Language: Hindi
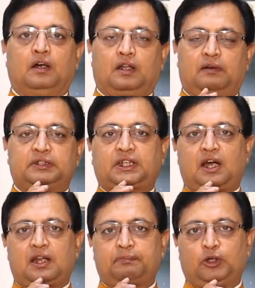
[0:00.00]

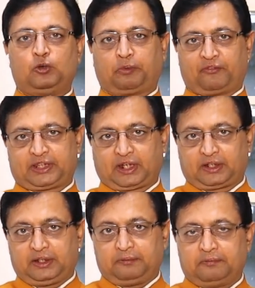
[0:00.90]
नमस्कार मैं हूं पवन
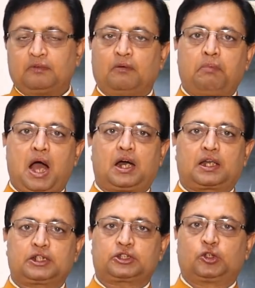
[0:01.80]
त्यागी
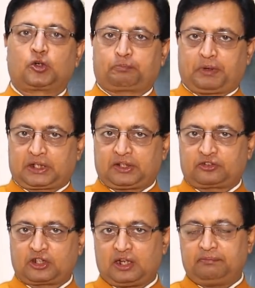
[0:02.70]
भारत और
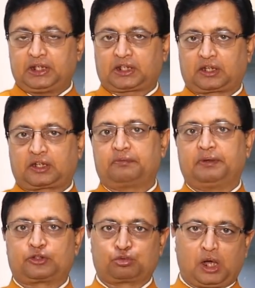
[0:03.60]
पाकिस्तान में क्रिकेट
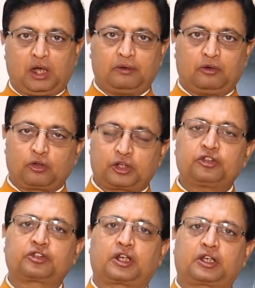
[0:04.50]
मैच हुआ और
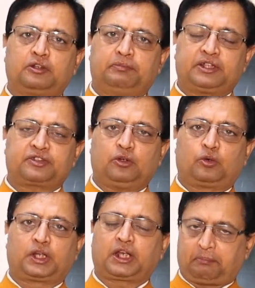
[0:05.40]
इस क्रिकेट मैच के
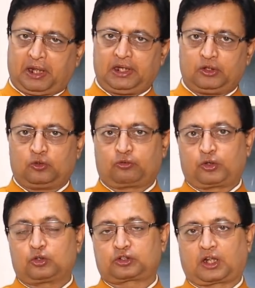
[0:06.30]
होने के पहले लोग
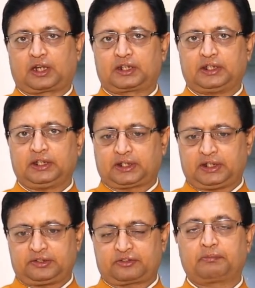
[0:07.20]
विरोध कर रहे थे
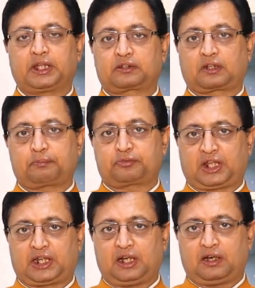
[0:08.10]
कि जब एक तरफ
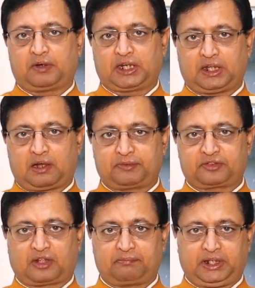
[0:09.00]
सेना हमारी आमने
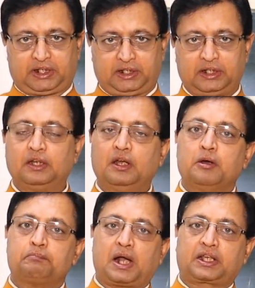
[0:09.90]
सामने है
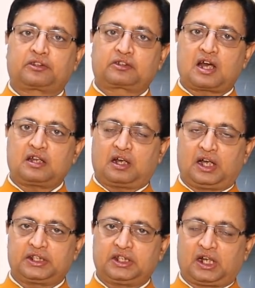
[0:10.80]
पाकिस्तान
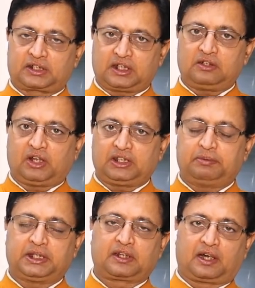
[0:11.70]
आए दिन आतंकवादी
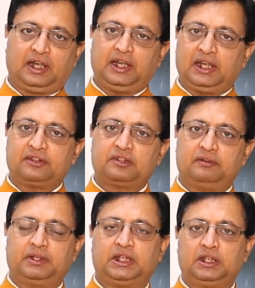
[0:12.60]
भेज रहा है ऐसे
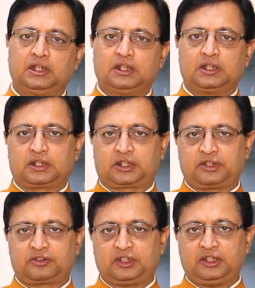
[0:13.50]
में
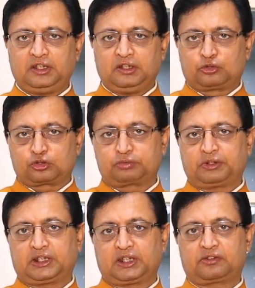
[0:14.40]
किसी
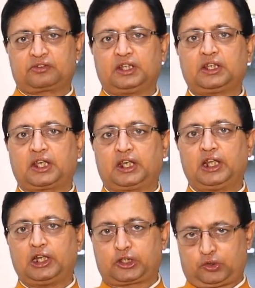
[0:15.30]
दुश्मन देश से
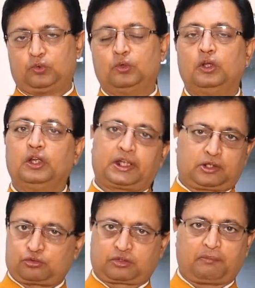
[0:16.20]
खेल क्यों
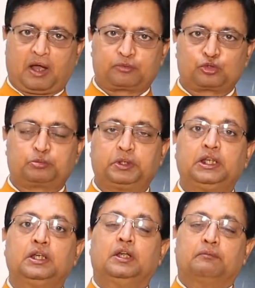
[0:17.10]
लेकिन उसके बावजूद भी
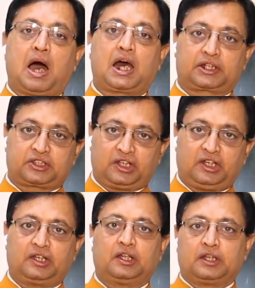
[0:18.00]
भारत ने
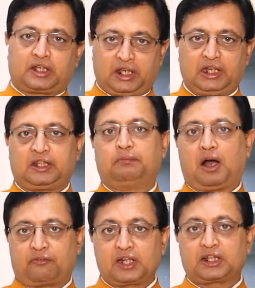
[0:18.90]
खेल की
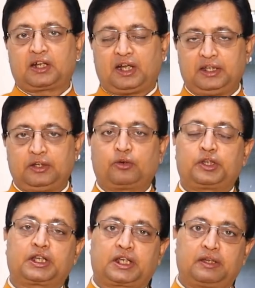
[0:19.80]
भावना दिखाई और
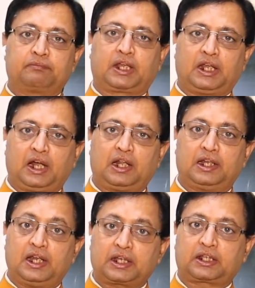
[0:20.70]
ये गेम खेला
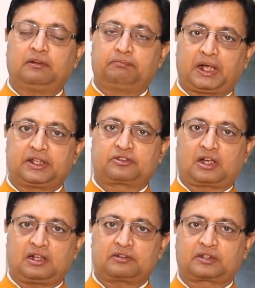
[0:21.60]
लेकिन बाई
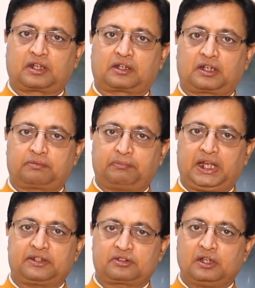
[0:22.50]
चांस क्रिकेट
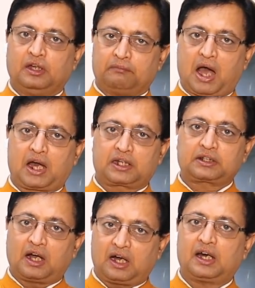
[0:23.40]
मैच
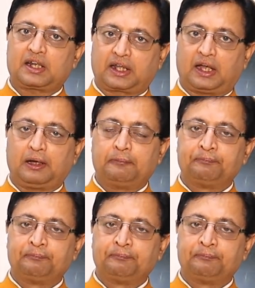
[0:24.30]
भारत हार गया